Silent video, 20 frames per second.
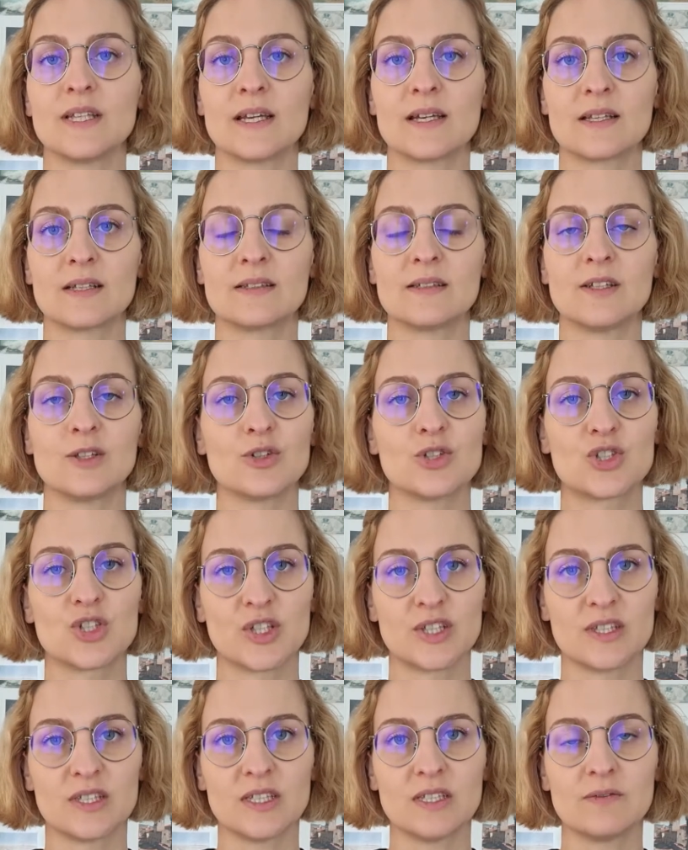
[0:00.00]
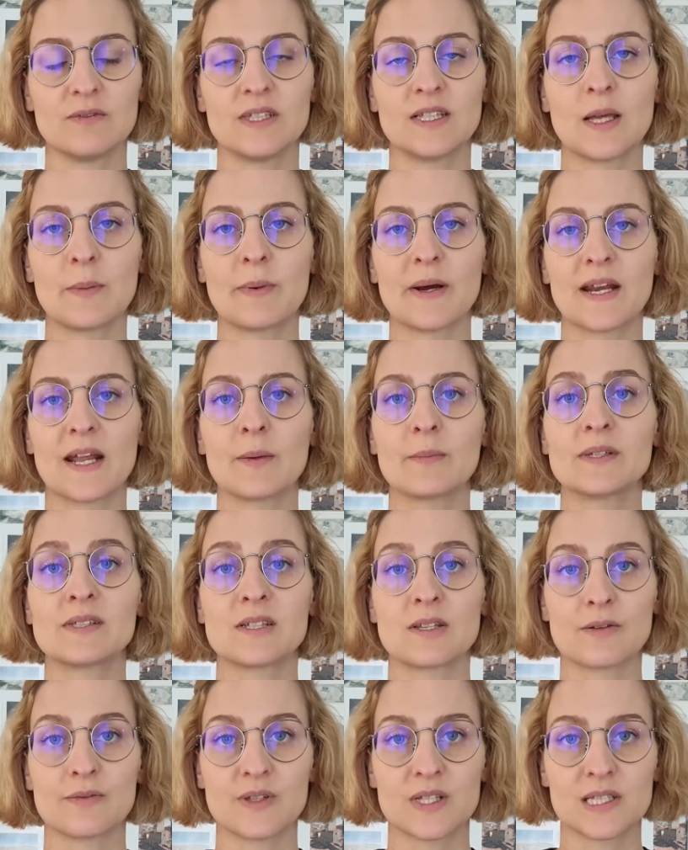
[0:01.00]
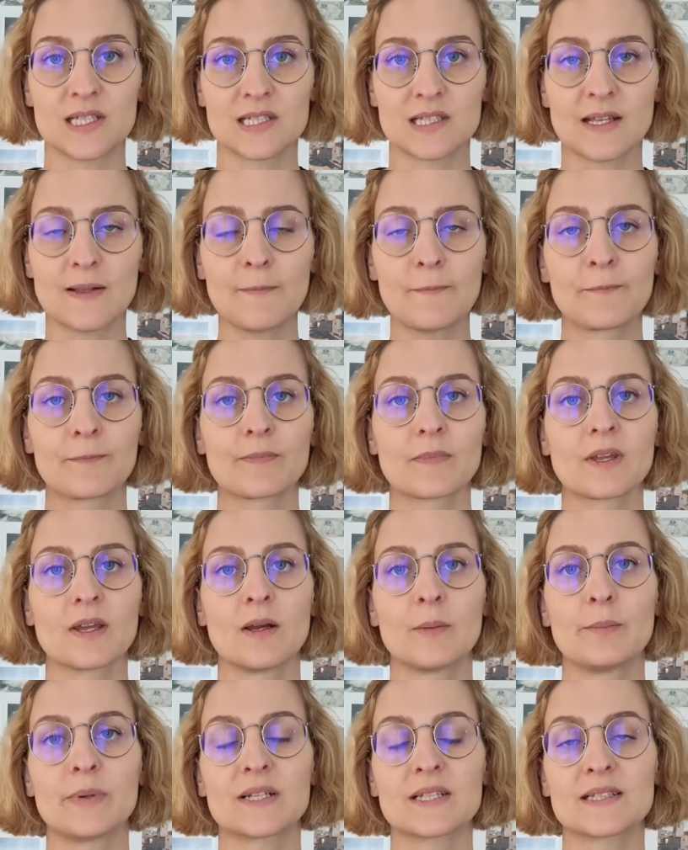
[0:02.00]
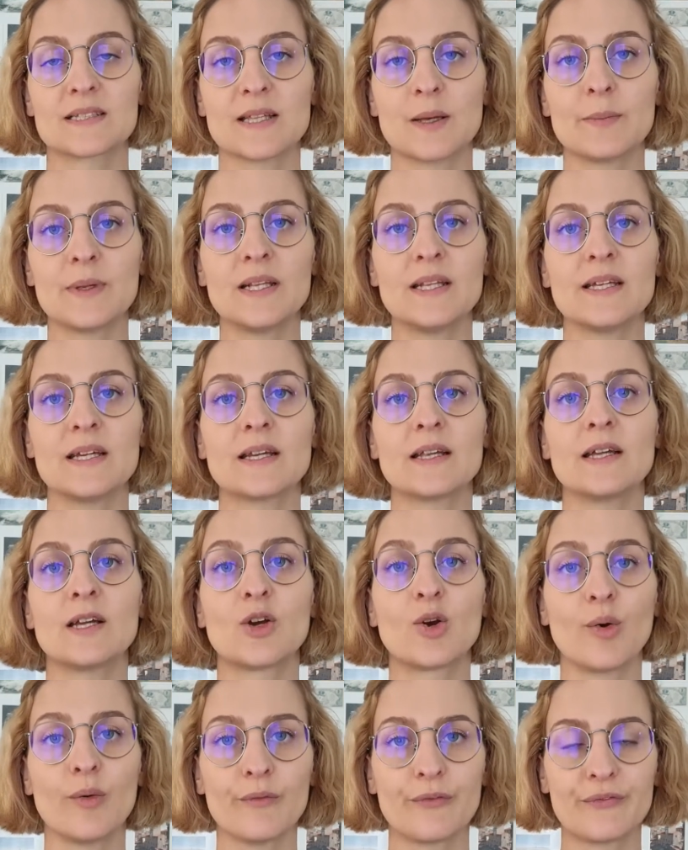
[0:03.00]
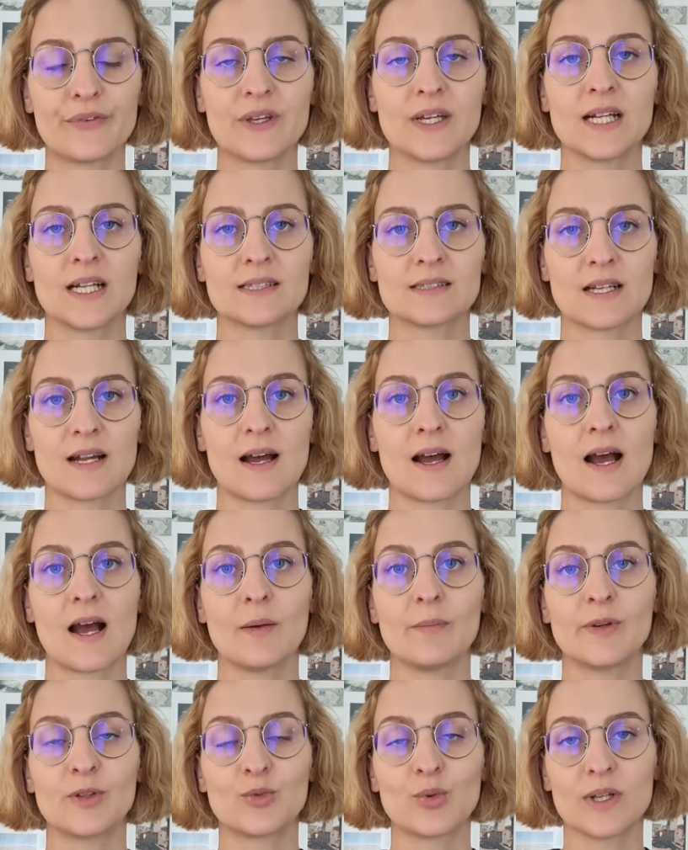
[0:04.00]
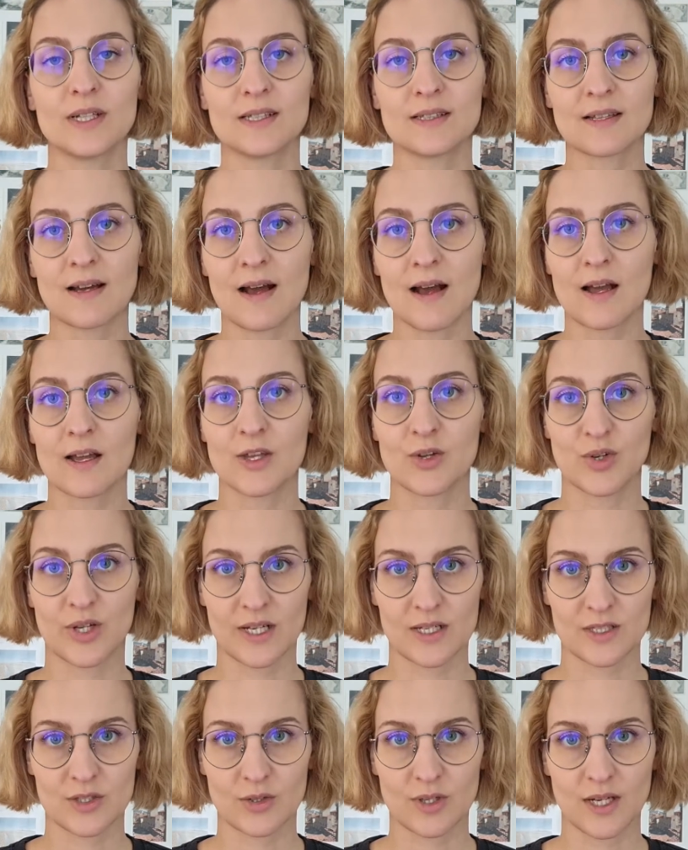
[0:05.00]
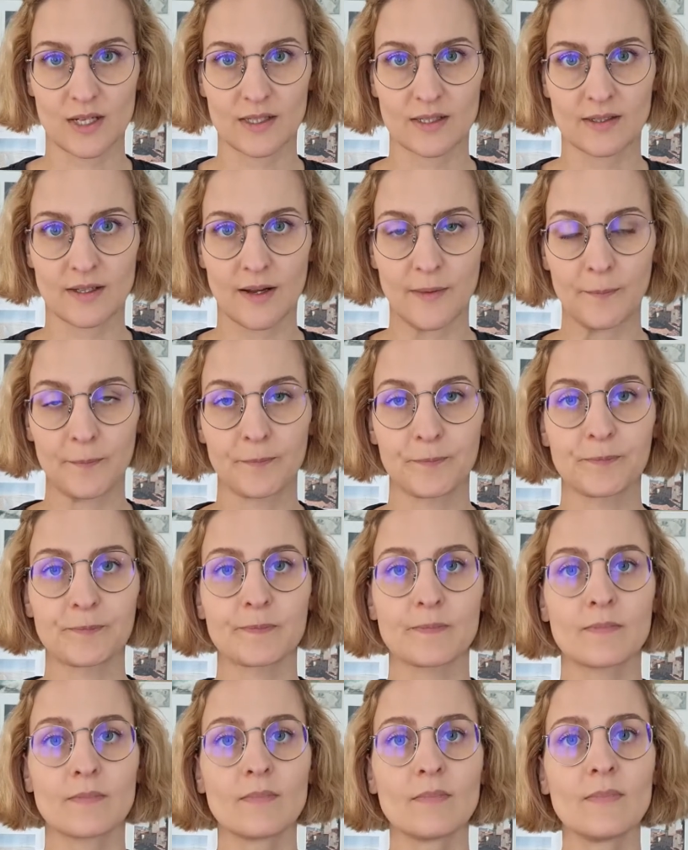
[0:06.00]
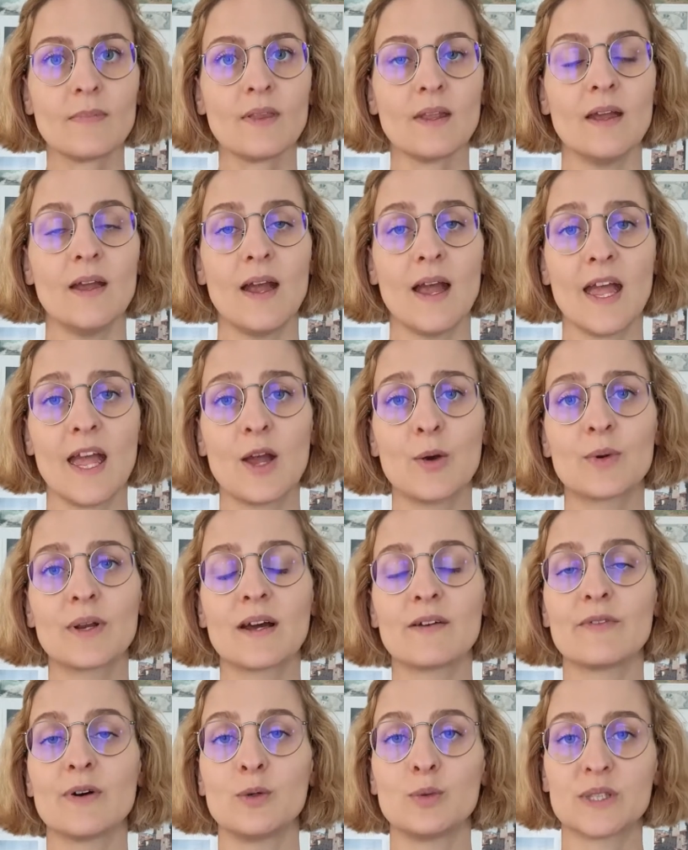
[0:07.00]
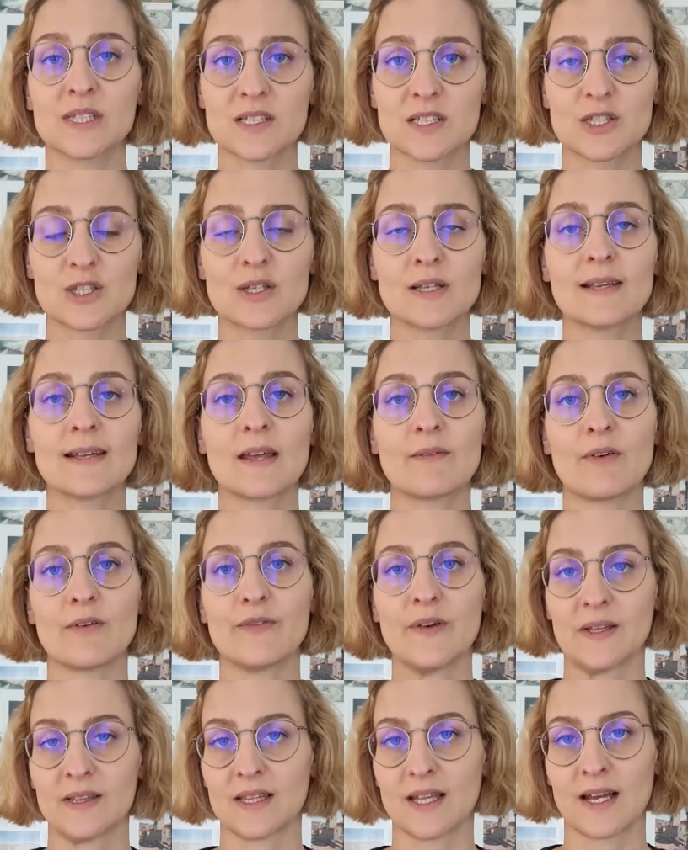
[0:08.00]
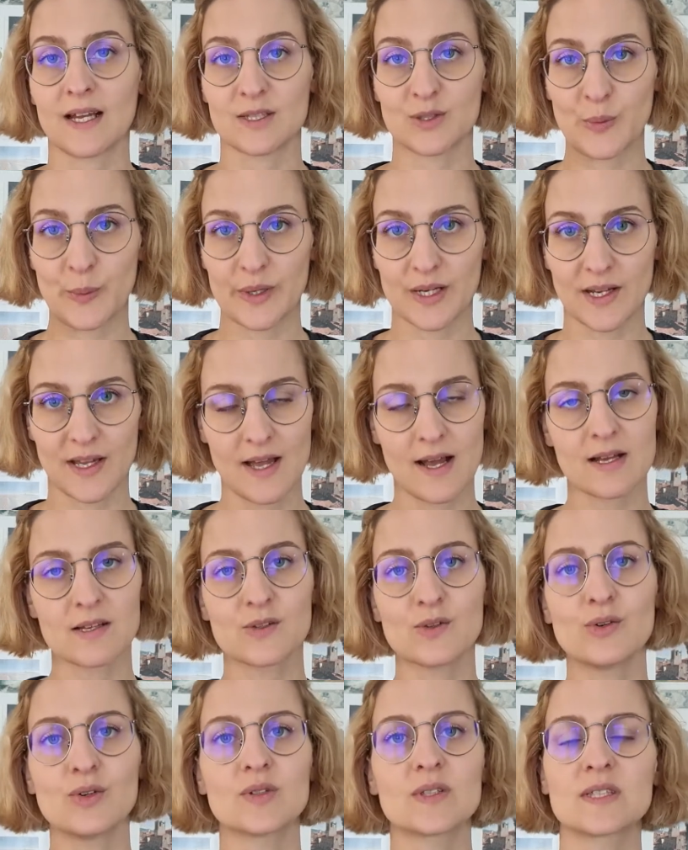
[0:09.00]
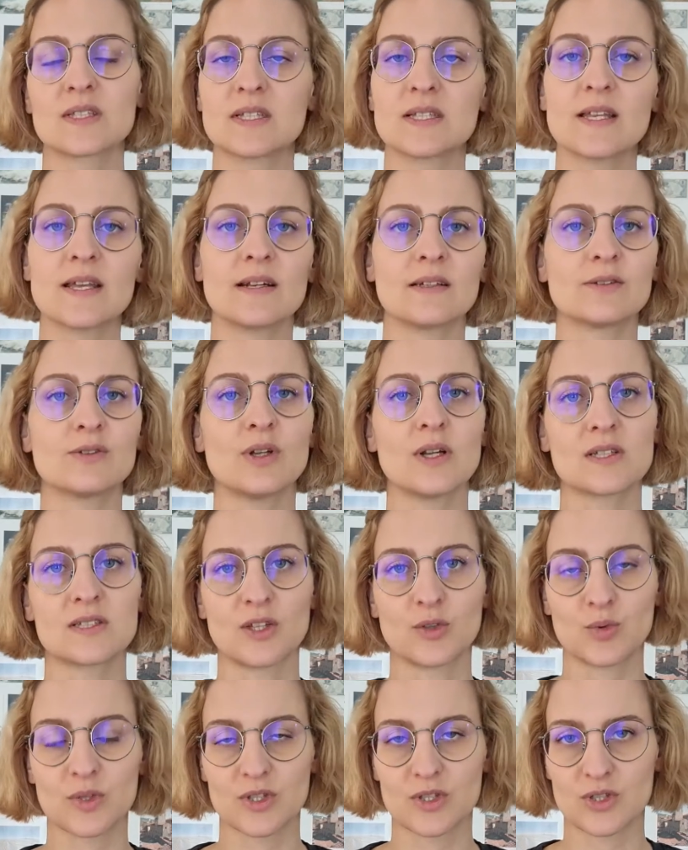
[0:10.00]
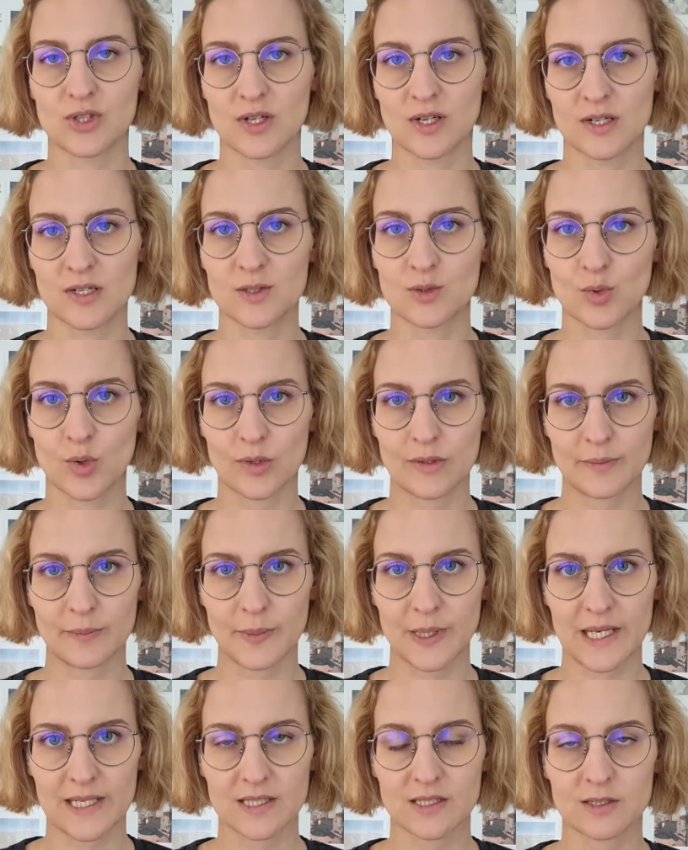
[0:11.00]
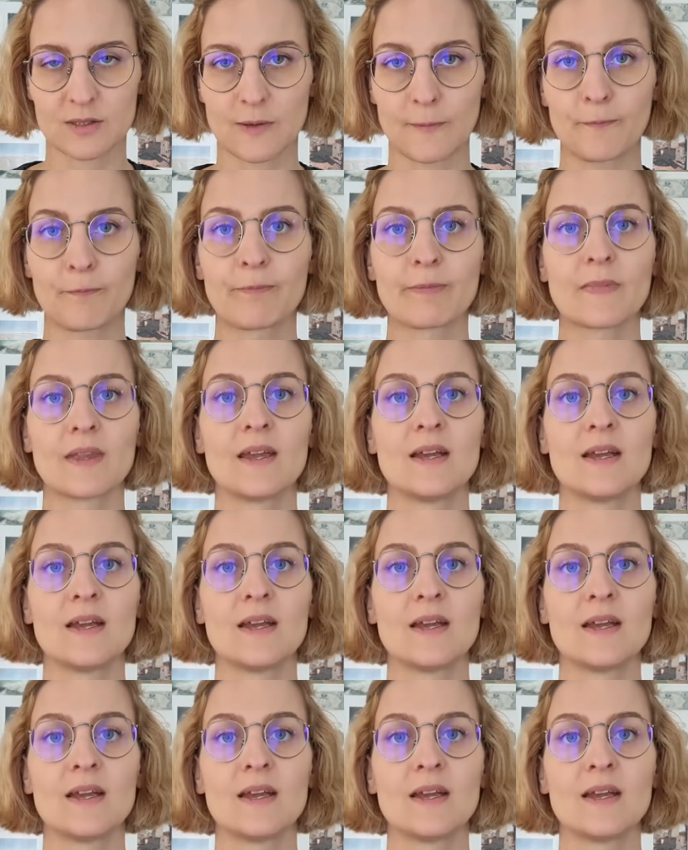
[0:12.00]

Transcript: dei criteri oggettivi, dei parametri fissi per stabilire il confine tra abitualità e occasionalità. È una valutazione che va fatta caso per caso considerando la situazione nel suo complesso.